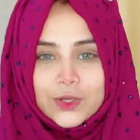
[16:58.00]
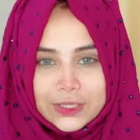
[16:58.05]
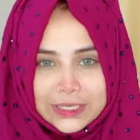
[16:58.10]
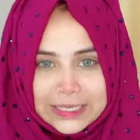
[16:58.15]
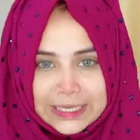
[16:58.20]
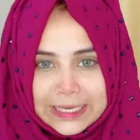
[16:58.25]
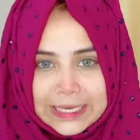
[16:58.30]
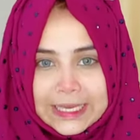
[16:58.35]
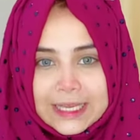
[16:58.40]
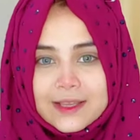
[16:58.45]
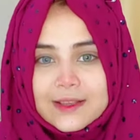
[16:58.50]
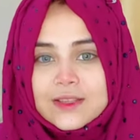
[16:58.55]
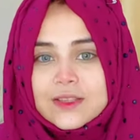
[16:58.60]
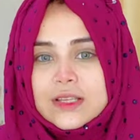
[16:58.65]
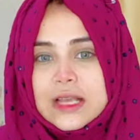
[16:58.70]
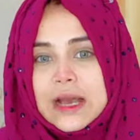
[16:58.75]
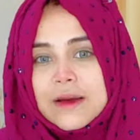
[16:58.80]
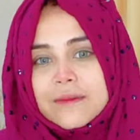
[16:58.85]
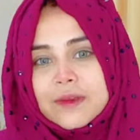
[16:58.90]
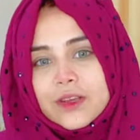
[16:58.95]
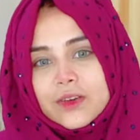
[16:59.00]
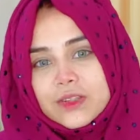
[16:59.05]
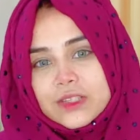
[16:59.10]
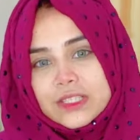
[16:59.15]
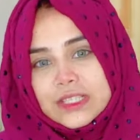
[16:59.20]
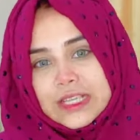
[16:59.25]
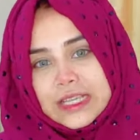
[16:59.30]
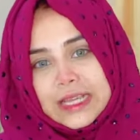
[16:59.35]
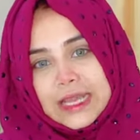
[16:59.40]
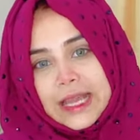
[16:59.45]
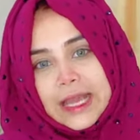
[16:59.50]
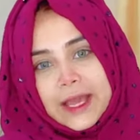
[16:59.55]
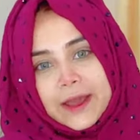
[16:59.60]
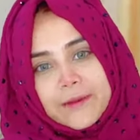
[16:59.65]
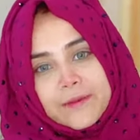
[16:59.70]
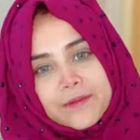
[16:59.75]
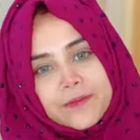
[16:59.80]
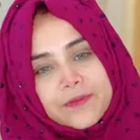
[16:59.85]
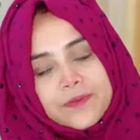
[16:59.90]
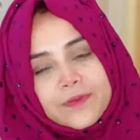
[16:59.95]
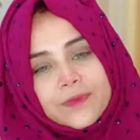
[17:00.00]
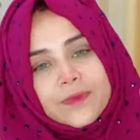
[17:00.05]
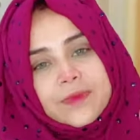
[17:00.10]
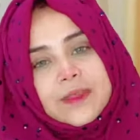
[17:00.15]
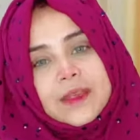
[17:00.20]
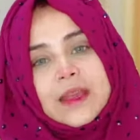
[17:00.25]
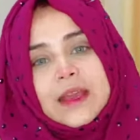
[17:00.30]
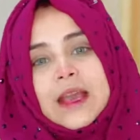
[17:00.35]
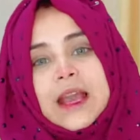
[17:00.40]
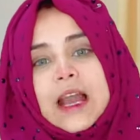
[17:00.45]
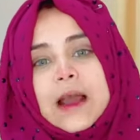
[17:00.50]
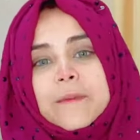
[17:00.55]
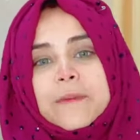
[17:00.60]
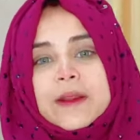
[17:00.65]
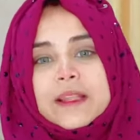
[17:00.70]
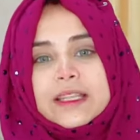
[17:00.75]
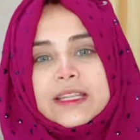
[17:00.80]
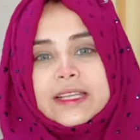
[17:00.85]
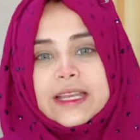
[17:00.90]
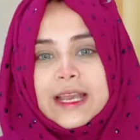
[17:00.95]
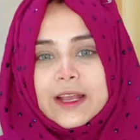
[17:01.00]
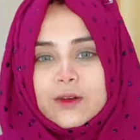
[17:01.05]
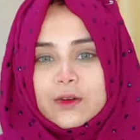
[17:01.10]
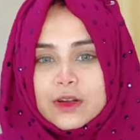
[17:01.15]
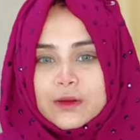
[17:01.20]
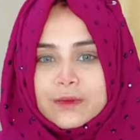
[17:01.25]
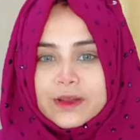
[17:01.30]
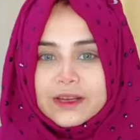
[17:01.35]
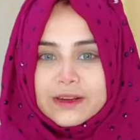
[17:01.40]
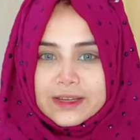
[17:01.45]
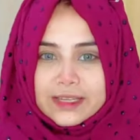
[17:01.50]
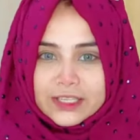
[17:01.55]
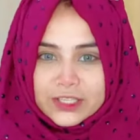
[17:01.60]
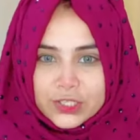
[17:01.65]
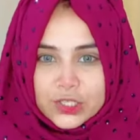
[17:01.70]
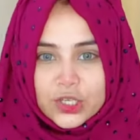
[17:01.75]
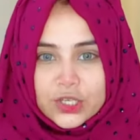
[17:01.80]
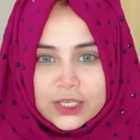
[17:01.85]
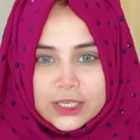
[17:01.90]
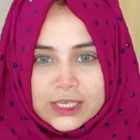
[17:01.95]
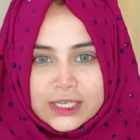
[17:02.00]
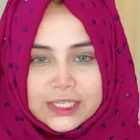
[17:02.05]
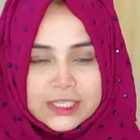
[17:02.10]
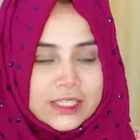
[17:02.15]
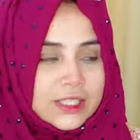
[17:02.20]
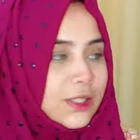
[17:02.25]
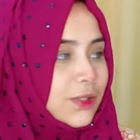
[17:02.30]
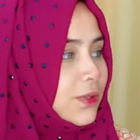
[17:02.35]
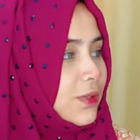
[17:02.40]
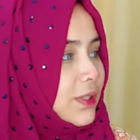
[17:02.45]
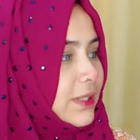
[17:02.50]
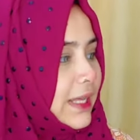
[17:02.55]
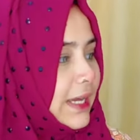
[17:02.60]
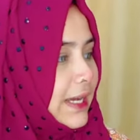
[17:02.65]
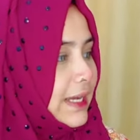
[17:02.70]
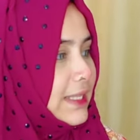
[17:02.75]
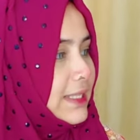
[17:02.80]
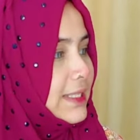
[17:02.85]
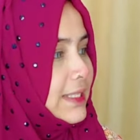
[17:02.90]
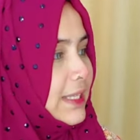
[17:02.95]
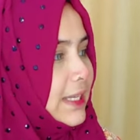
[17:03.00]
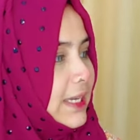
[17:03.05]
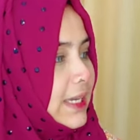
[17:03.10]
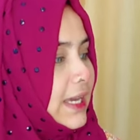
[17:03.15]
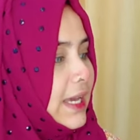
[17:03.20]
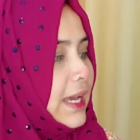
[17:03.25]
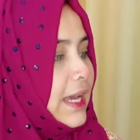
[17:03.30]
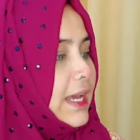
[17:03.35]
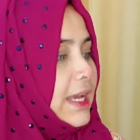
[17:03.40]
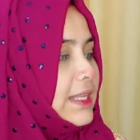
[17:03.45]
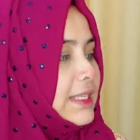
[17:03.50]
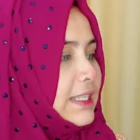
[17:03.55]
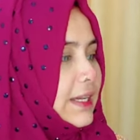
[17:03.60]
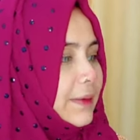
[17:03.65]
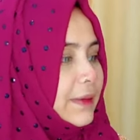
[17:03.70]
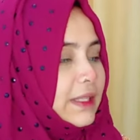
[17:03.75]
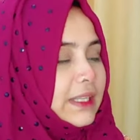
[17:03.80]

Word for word: ওকে সো আমি হচ্ছে গিয়ে আপনাদেরকে এখন আমি রিস্টক কালেকশনগুলো দেখাচ্ছি যে